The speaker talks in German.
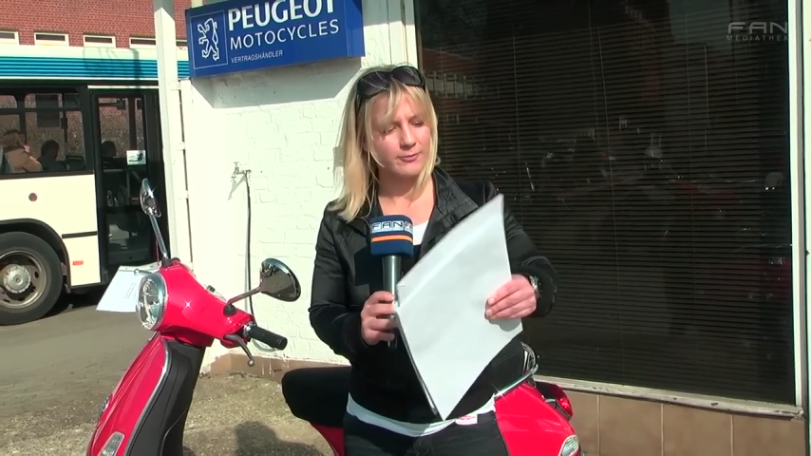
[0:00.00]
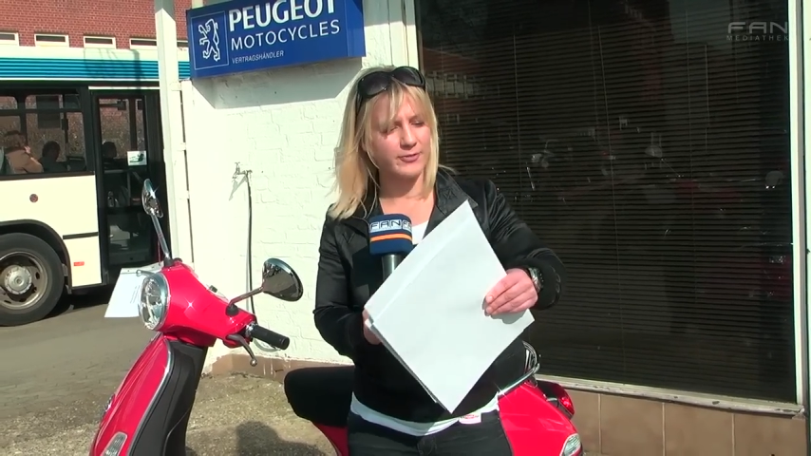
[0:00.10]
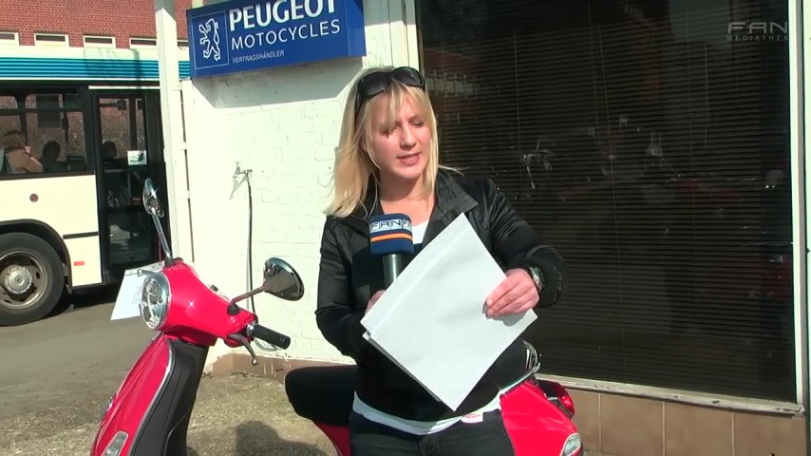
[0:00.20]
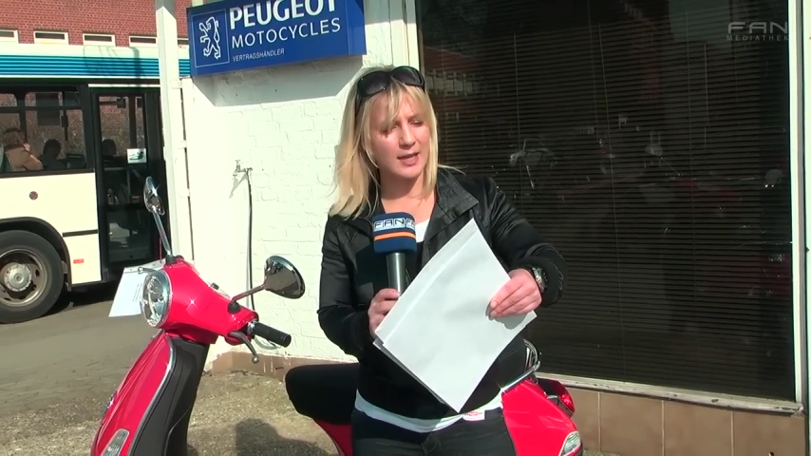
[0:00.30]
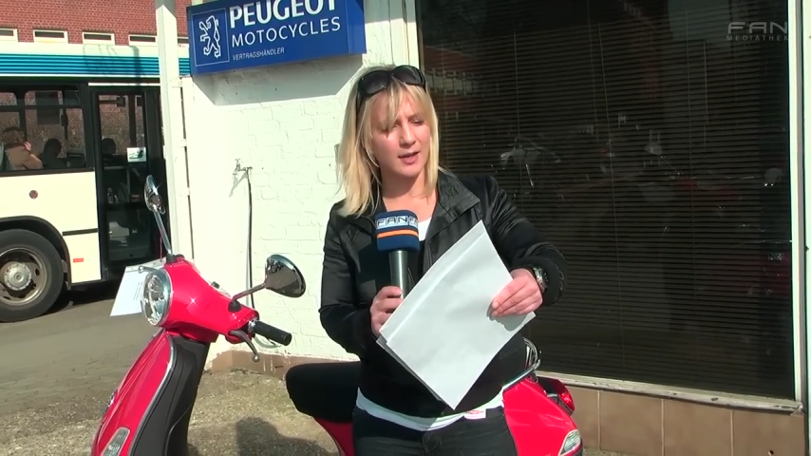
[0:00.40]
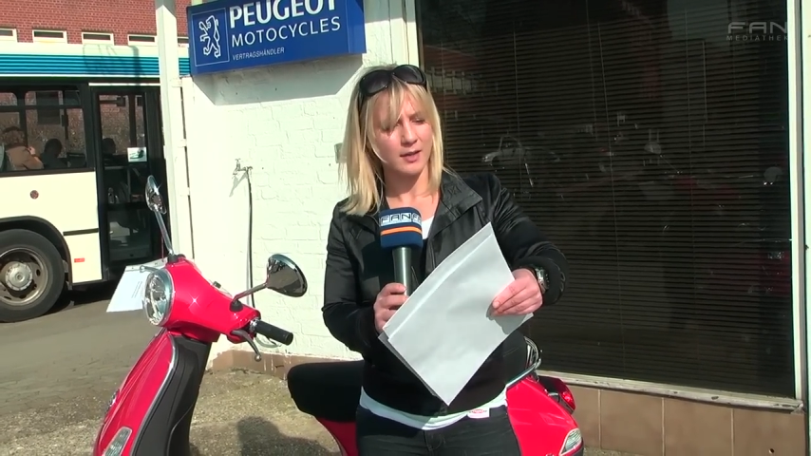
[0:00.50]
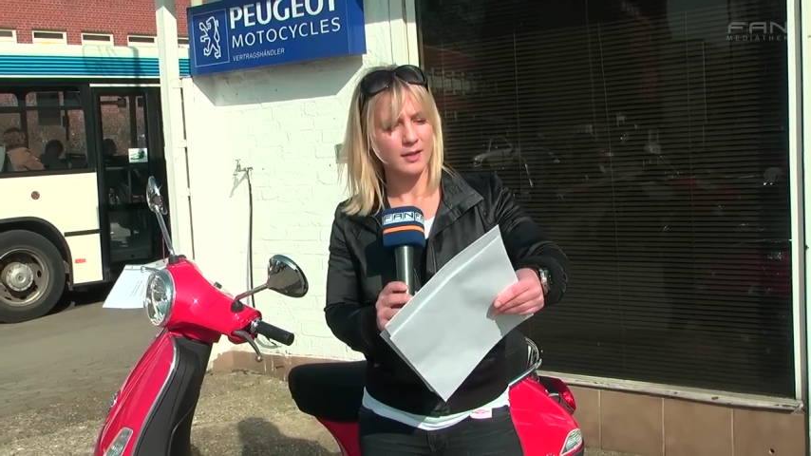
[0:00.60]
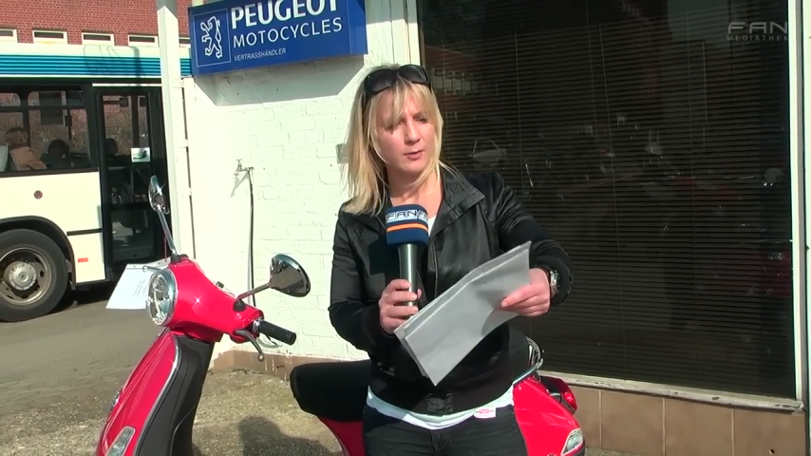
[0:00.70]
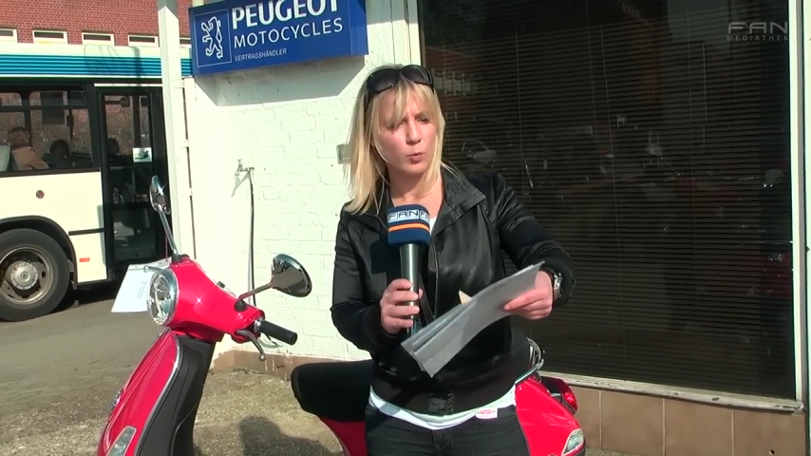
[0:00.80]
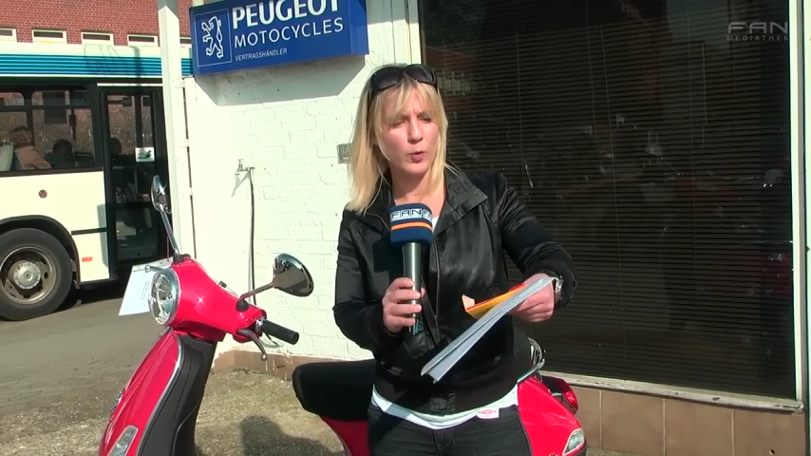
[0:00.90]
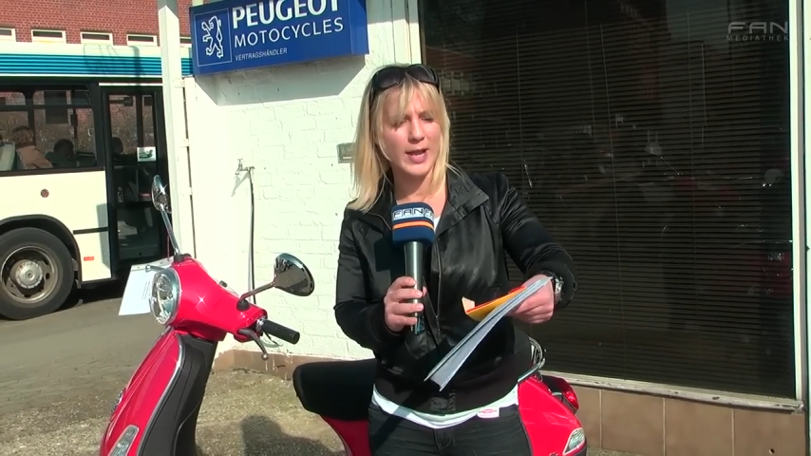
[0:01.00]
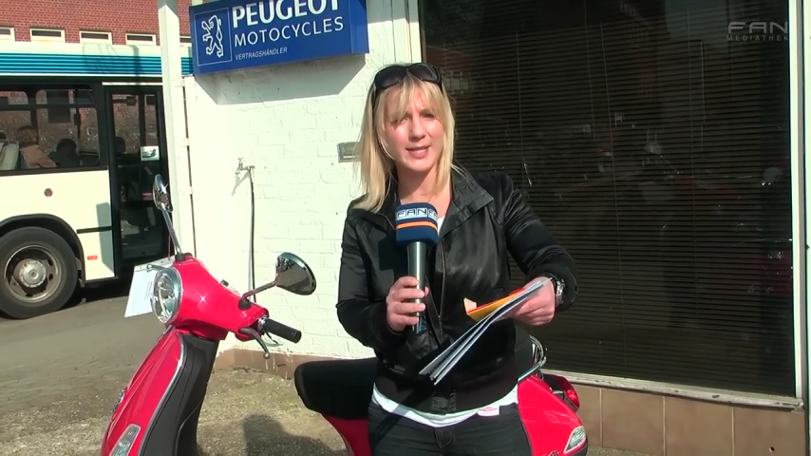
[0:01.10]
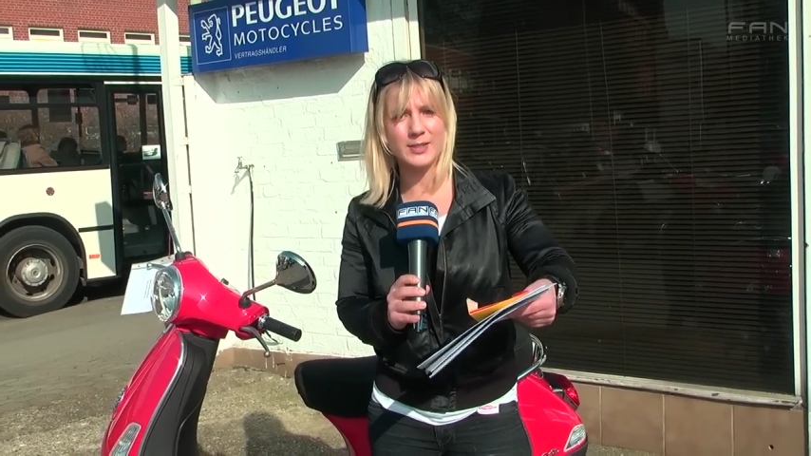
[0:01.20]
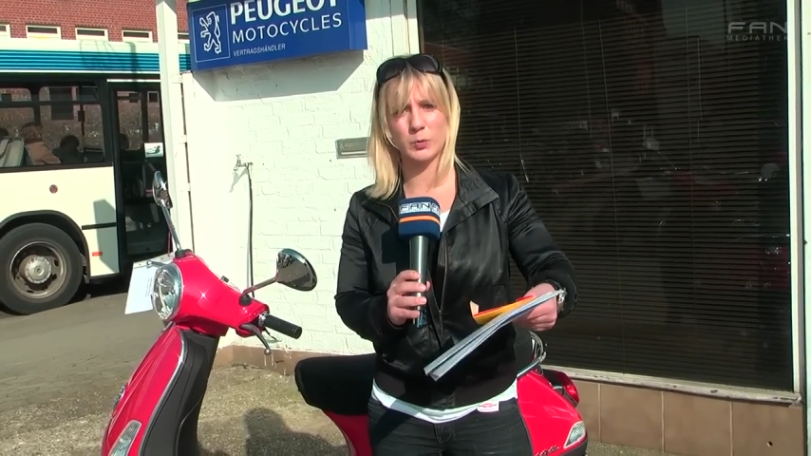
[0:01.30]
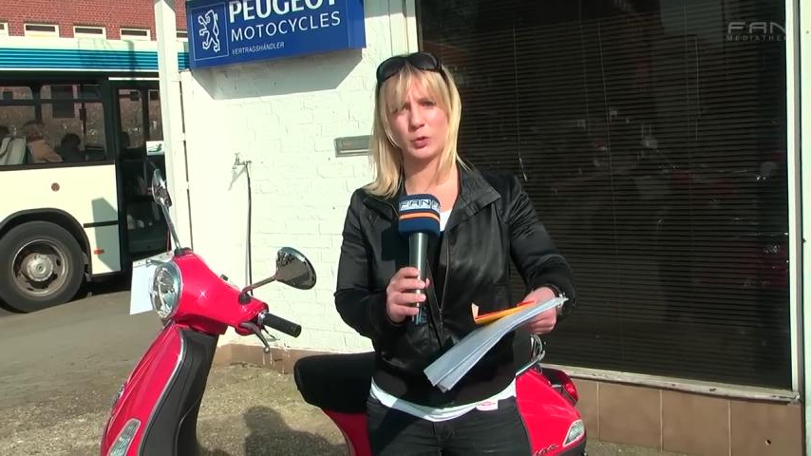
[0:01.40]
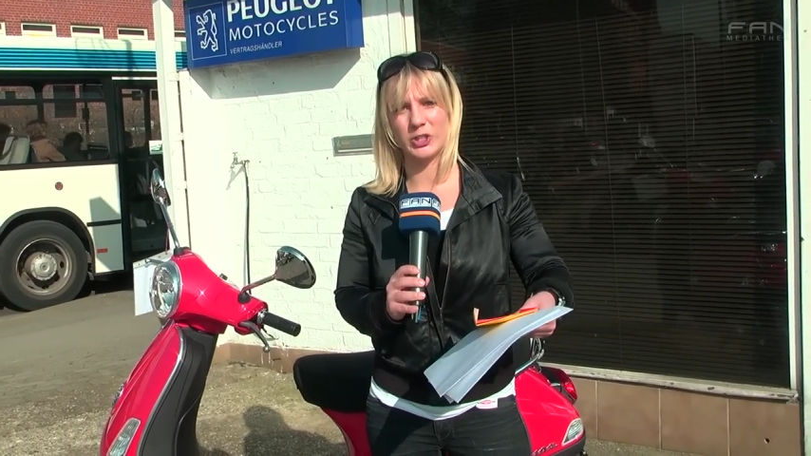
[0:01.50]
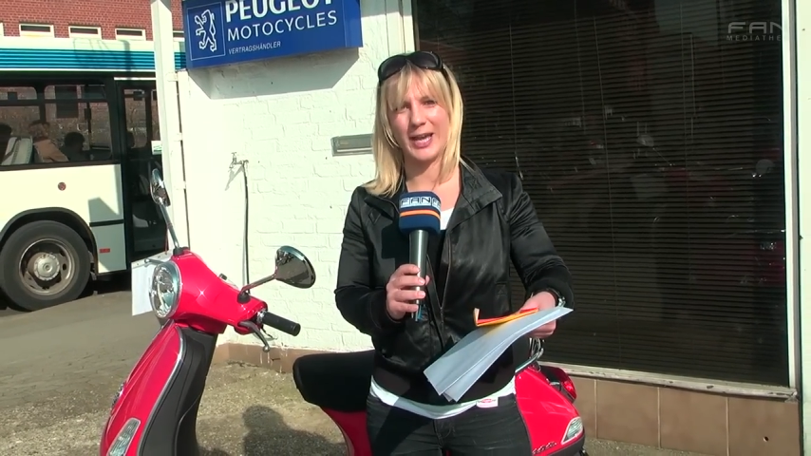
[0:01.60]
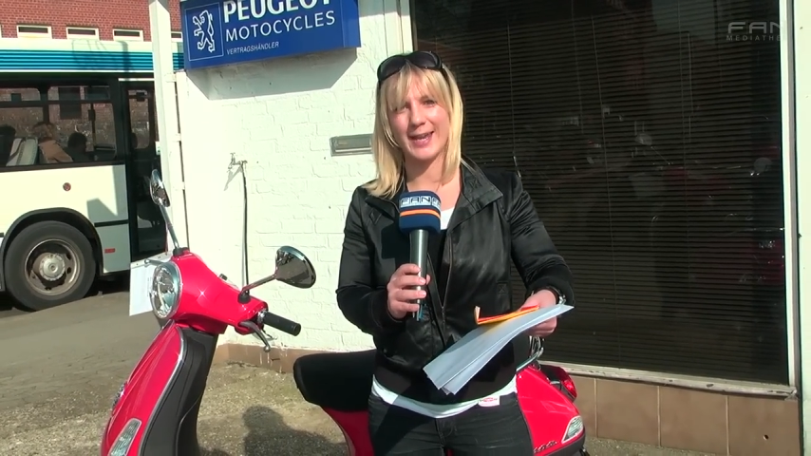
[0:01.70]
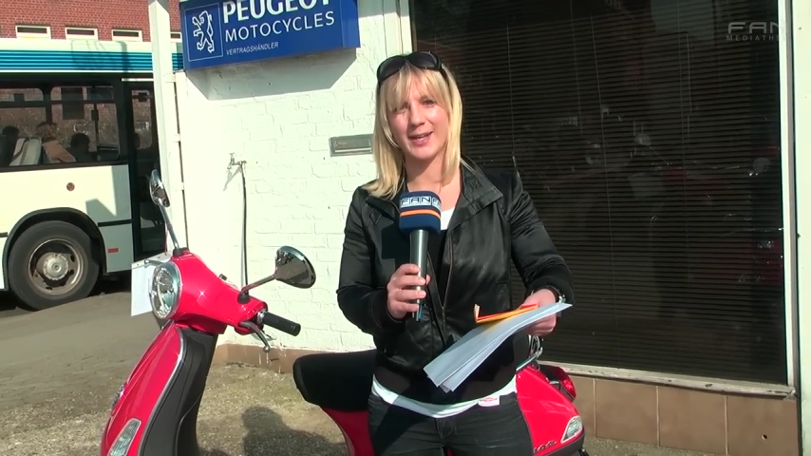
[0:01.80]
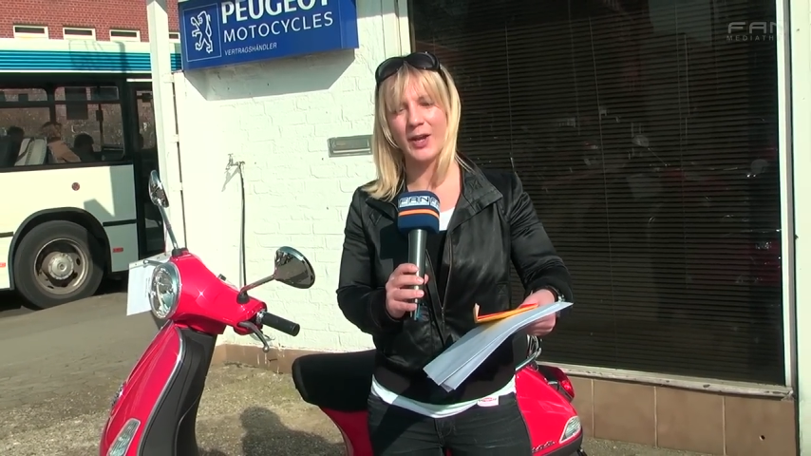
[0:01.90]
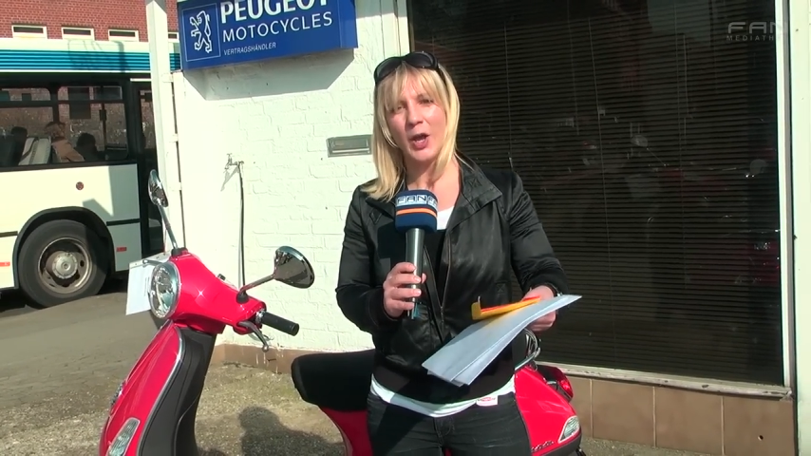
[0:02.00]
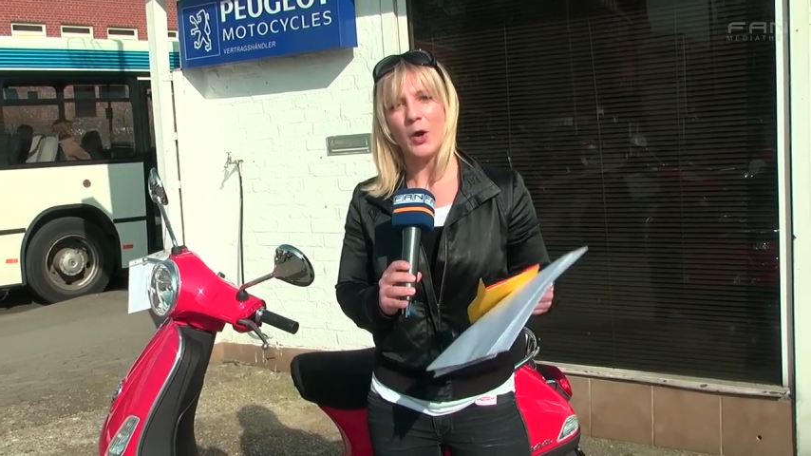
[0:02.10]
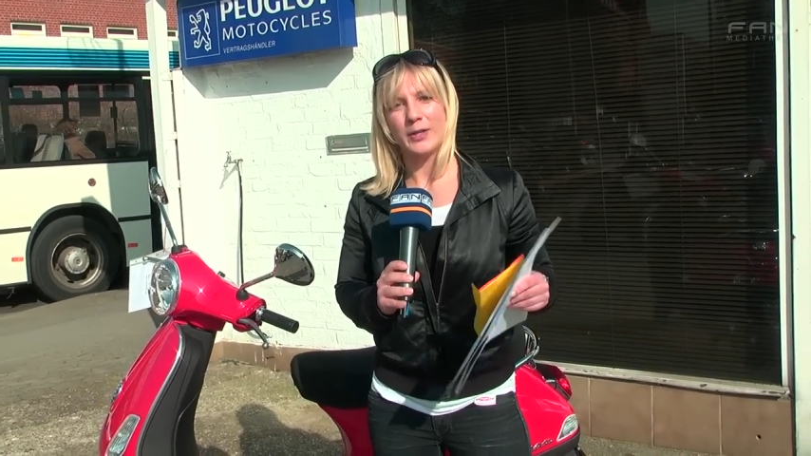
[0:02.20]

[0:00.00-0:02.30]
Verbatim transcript: vier Wellness-Gutscheine.